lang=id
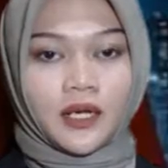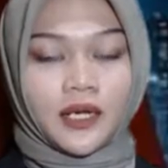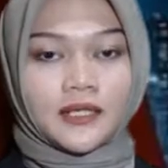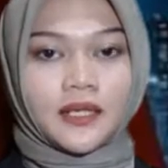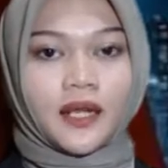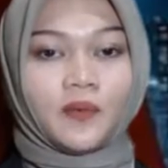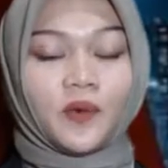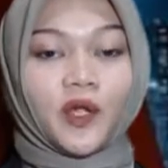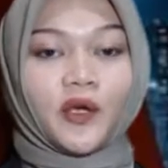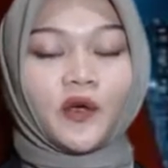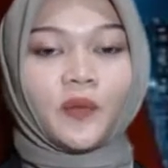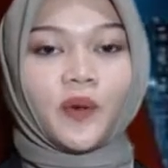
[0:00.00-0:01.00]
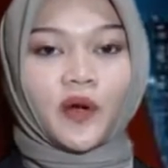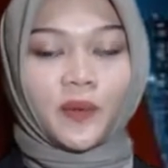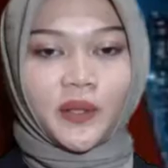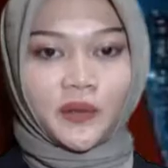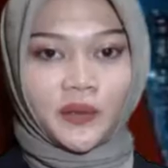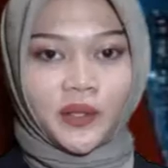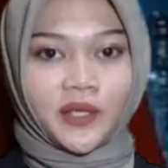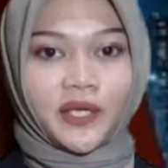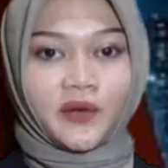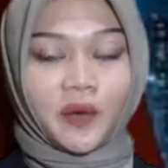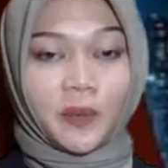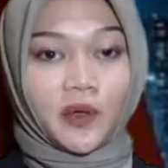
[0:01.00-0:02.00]
Assalamualaikum
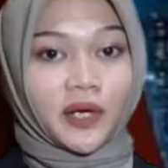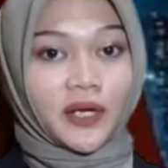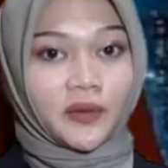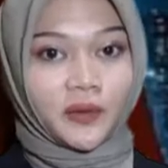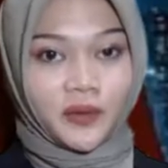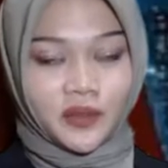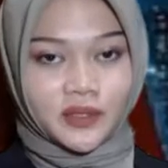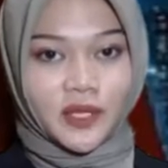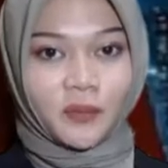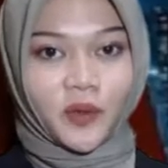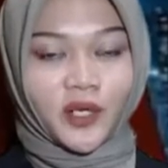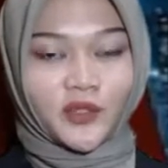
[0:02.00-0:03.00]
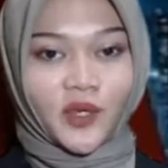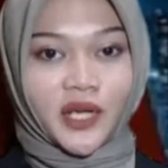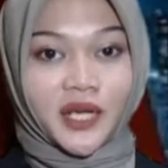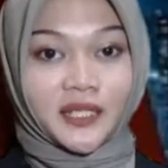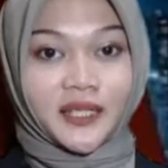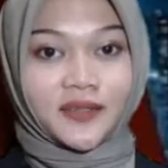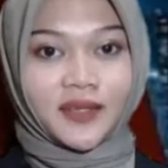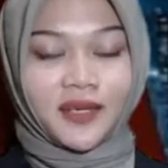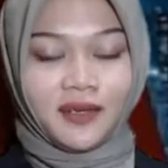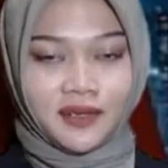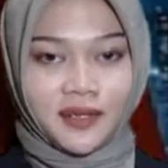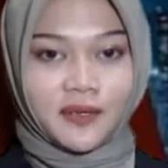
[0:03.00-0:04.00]
warahmatullahi wabarakatuh. Sampurasun Akang
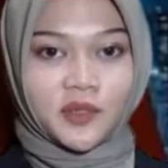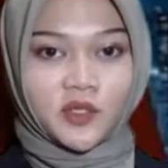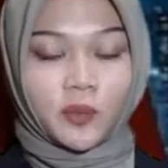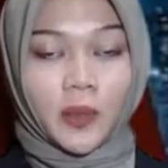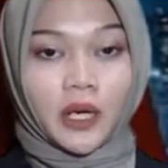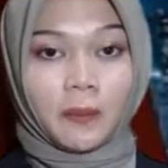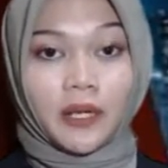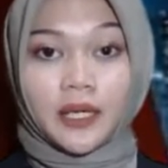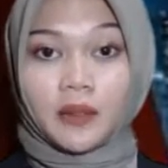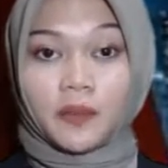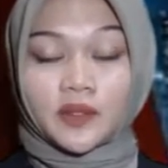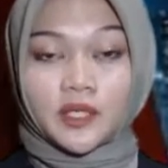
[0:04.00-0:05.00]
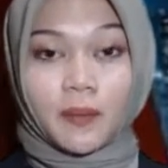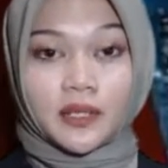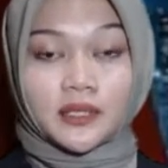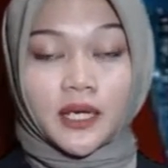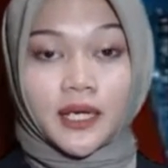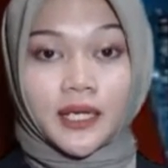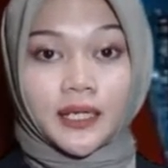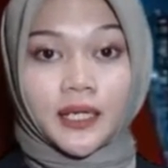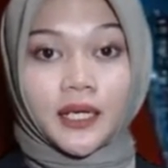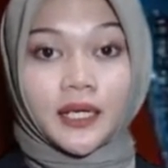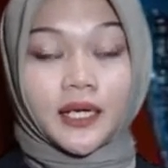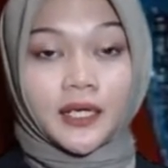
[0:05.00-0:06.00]
Teteh. Berjumpa kembali bersama saya
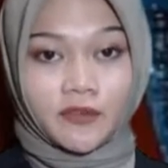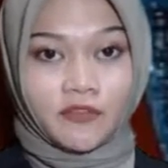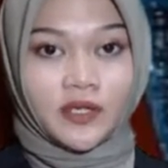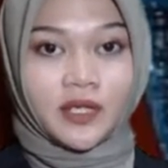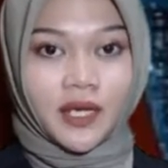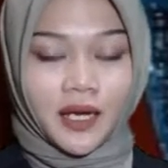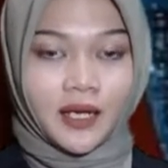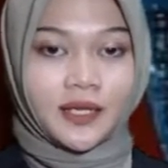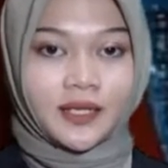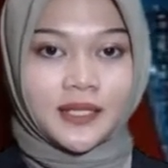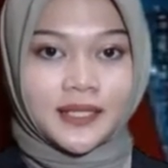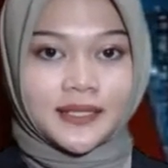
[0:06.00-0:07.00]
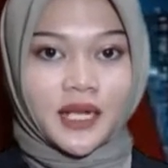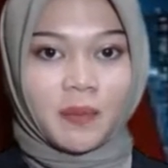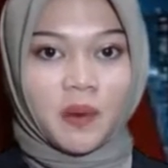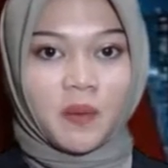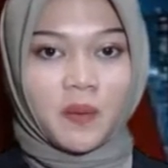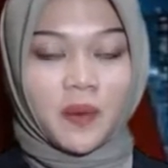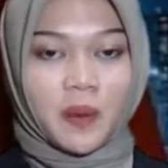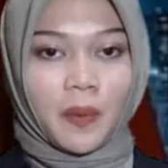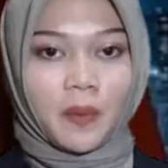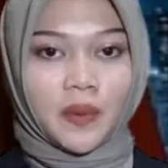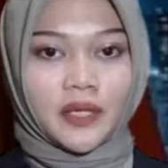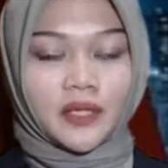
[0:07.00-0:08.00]
Tiara Nividia. Selama
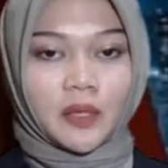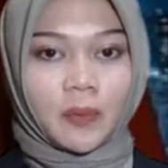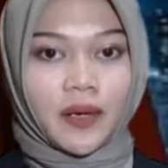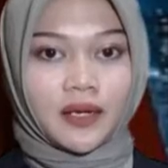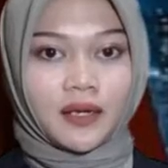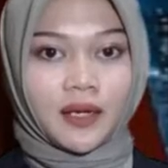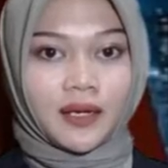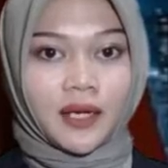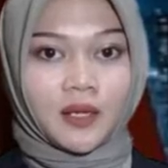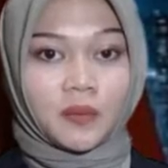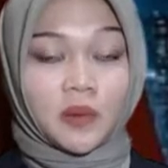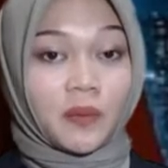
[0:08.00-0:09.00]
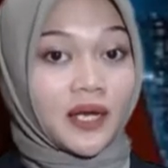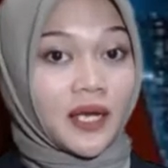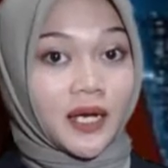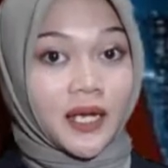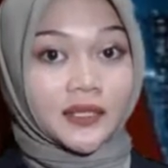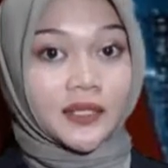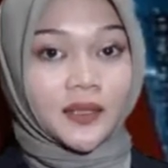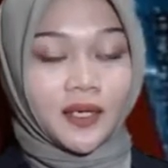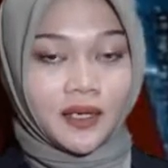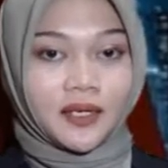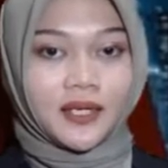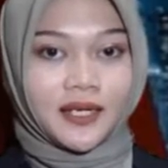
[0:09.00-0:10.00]
beberapa menit ke depan akan menemani Akang
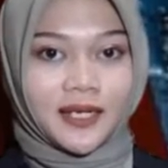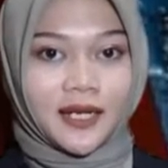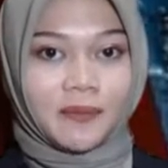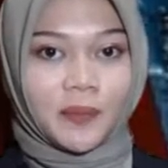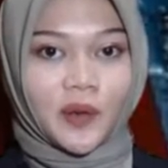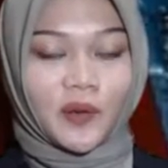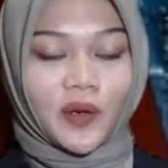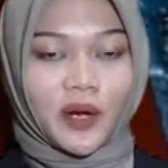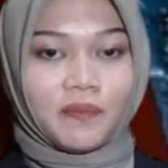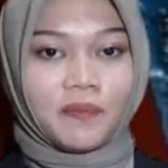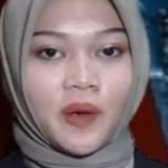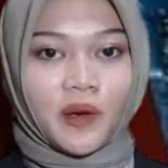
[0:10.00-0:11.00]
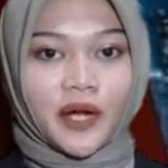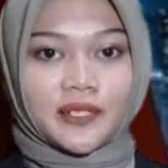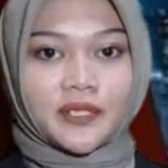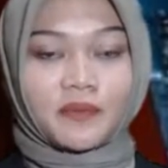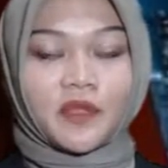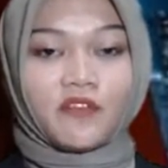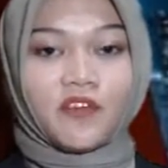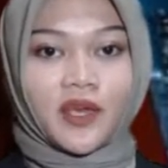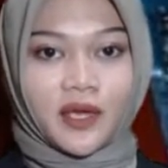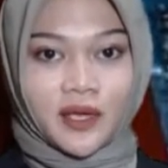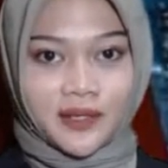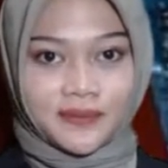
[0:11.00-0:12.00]
Teteh dalam program Bewara
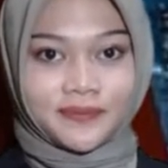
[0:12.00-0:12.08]
SMTV.